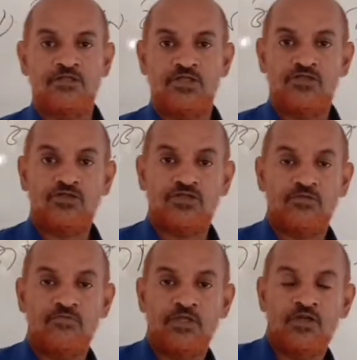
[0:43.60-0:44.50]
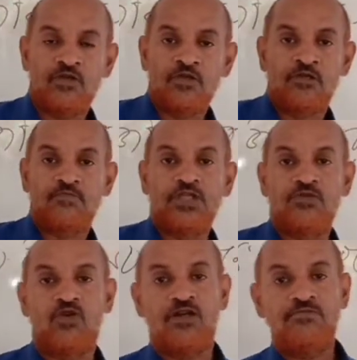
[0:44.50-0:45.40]
দ্বিতীয় হচ্ছে
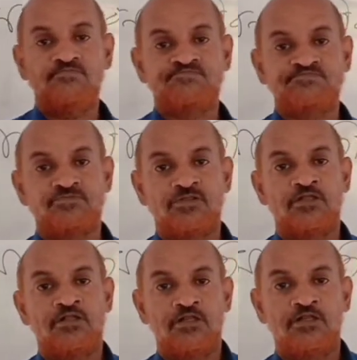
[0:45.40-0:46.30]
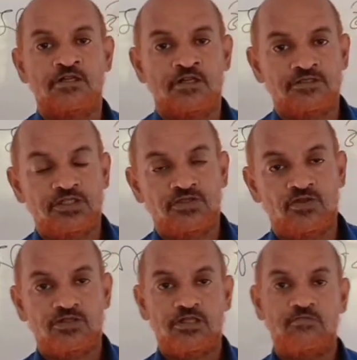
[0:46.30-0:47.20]
বিনিময় তৃতীয়
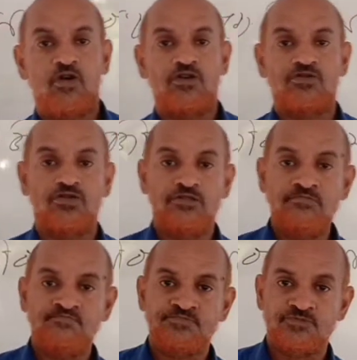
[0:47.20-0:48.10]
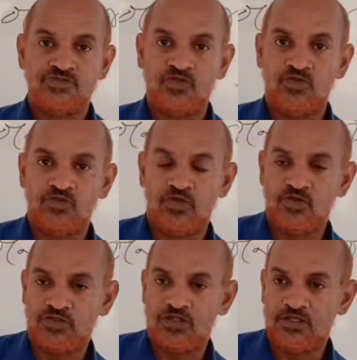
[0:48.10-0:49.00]
হচ্ছে বন্টন চতুর্থ
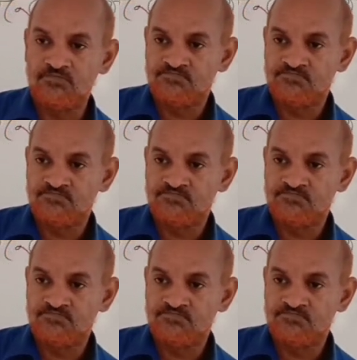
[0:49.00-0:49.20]
হচ্ছে